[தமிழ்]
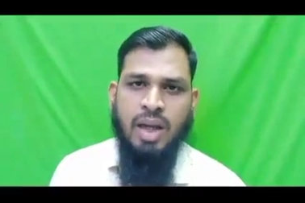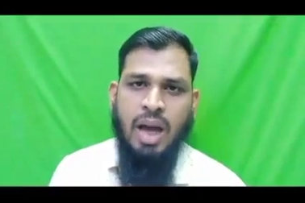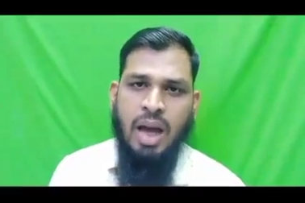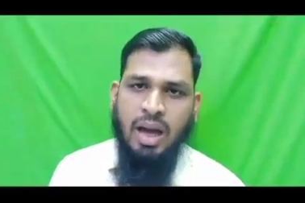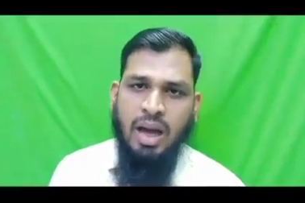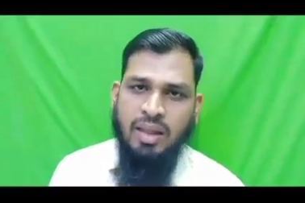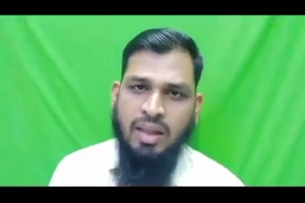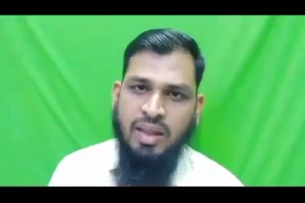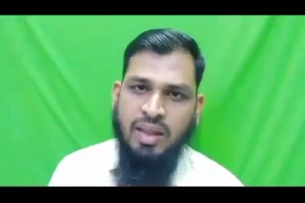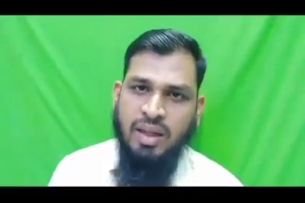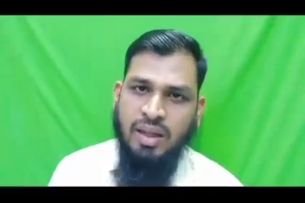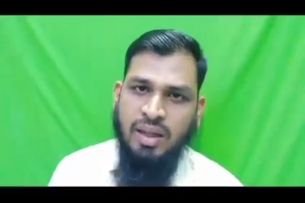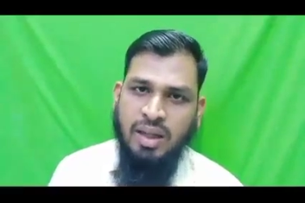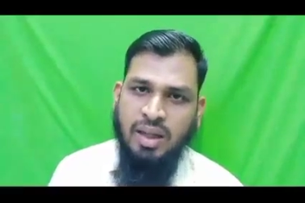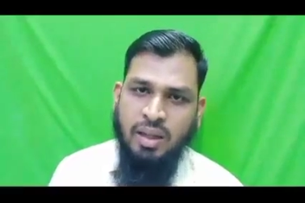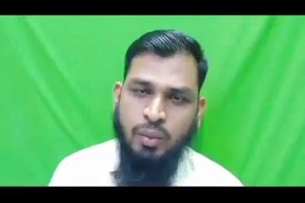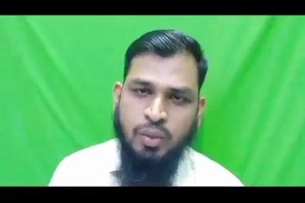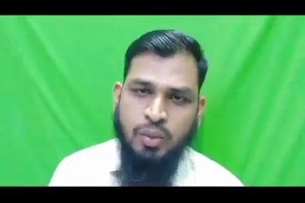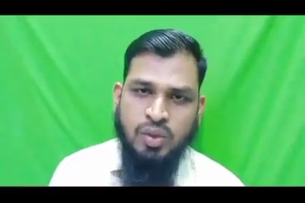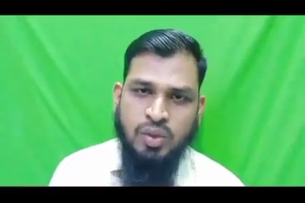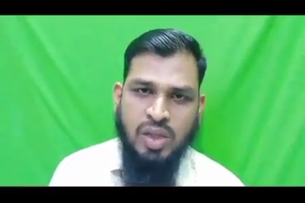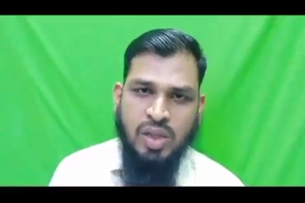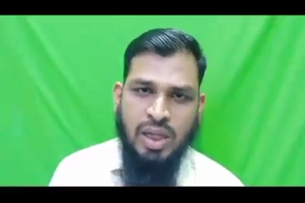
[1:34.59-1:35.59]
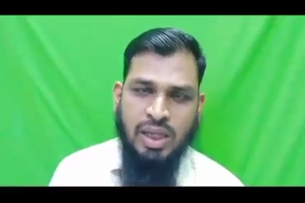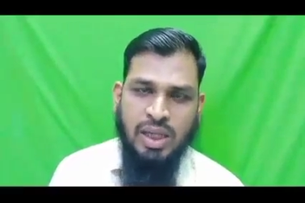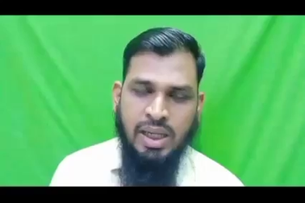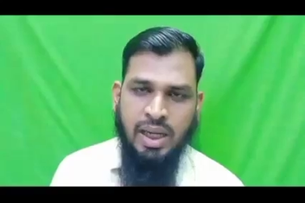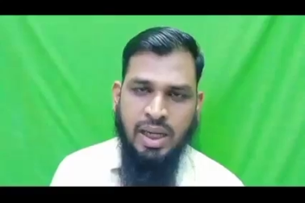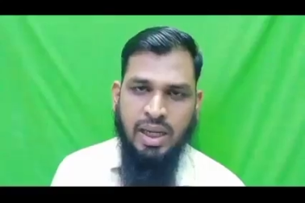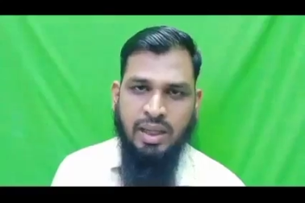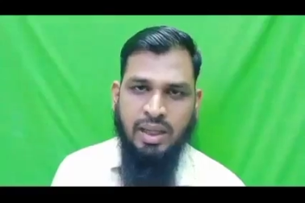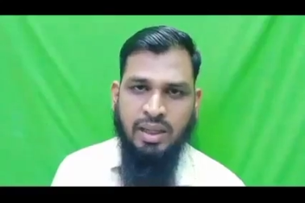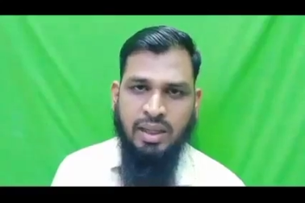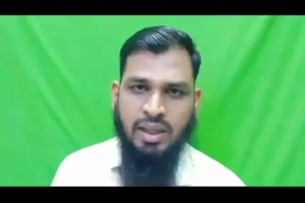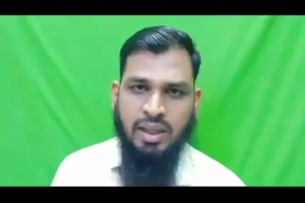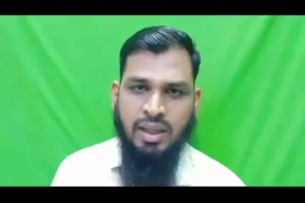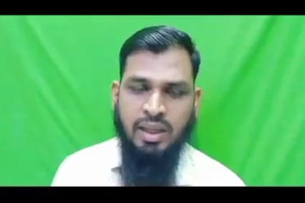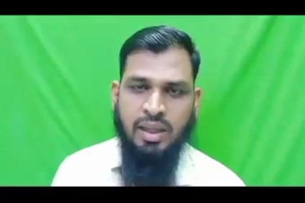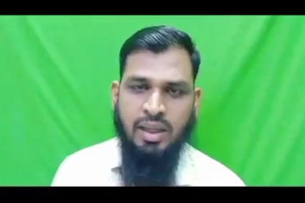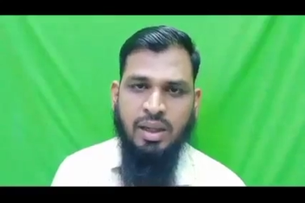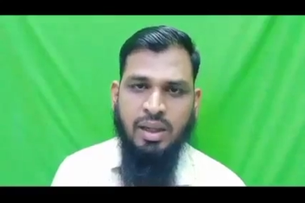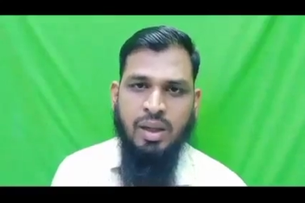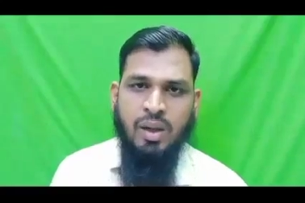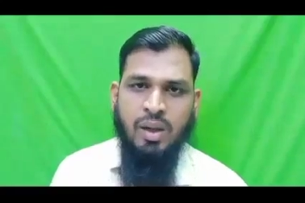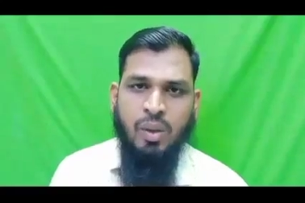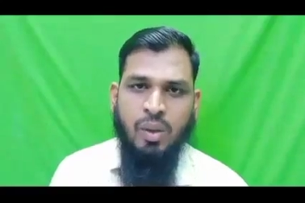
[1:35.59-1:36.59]
ஆதின்னி உ சல்லி அழகி
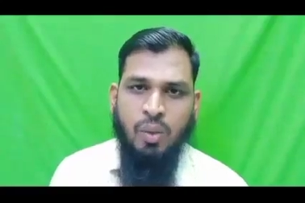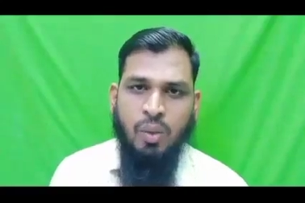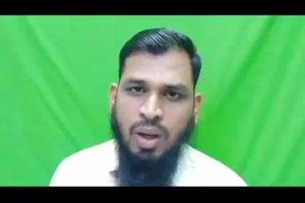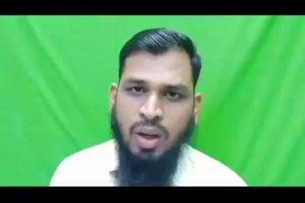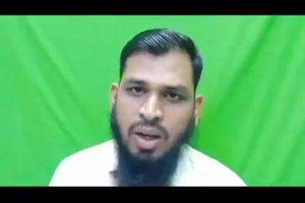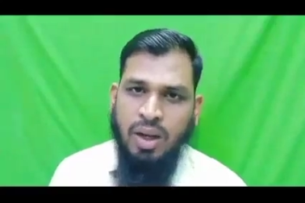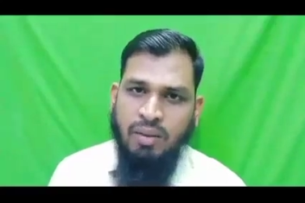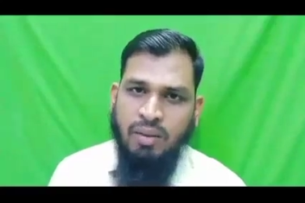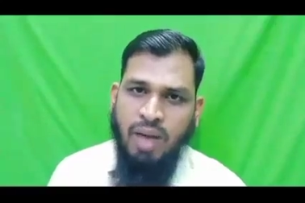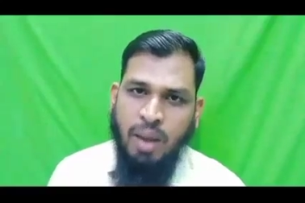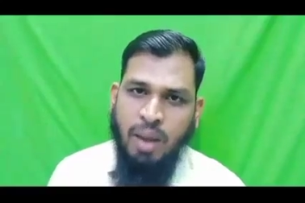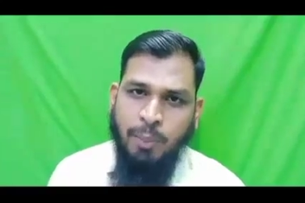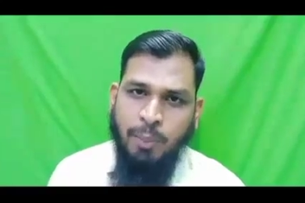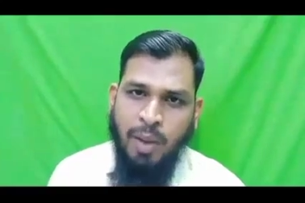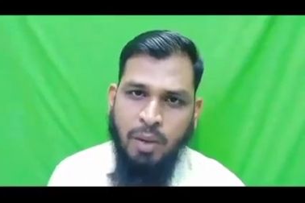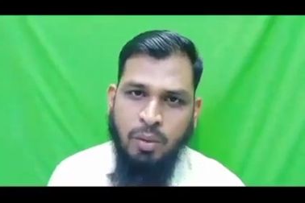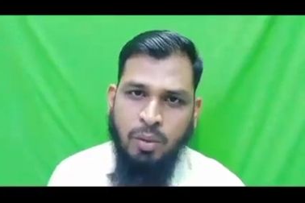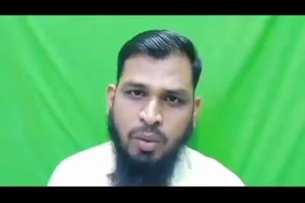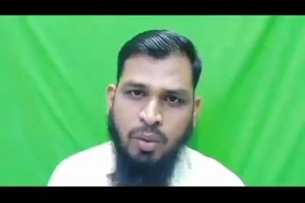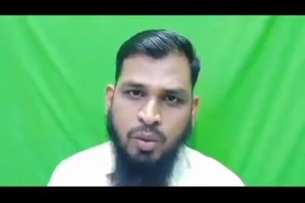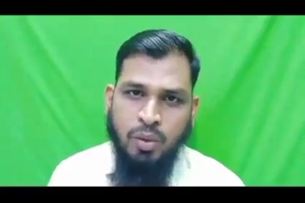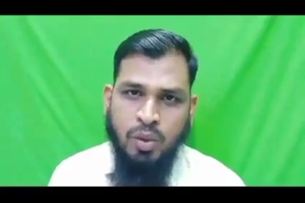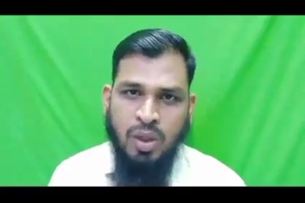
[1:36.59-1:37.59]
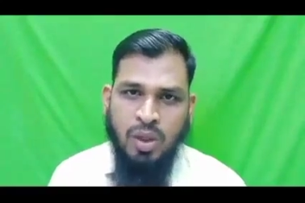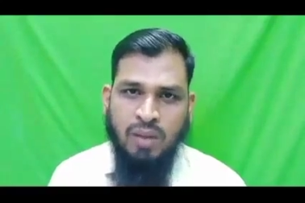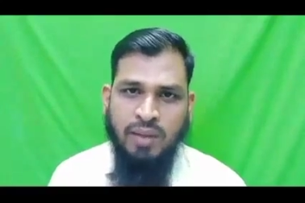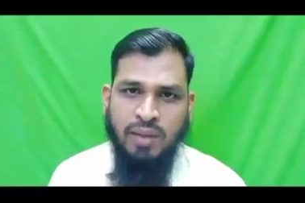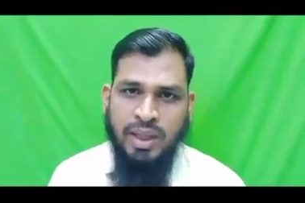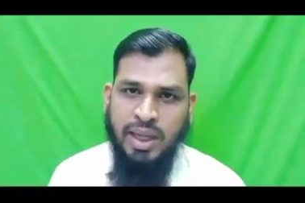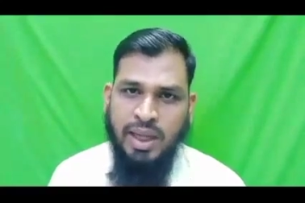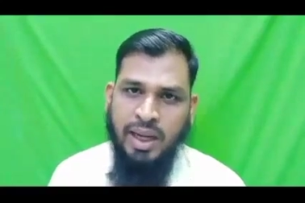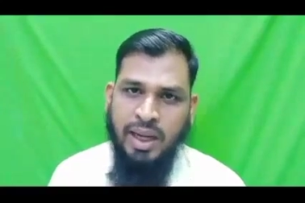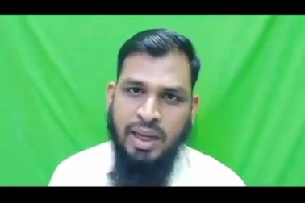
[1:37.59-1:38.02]
உங்கள் வாப்பாவுக்கு தொலை வைக்க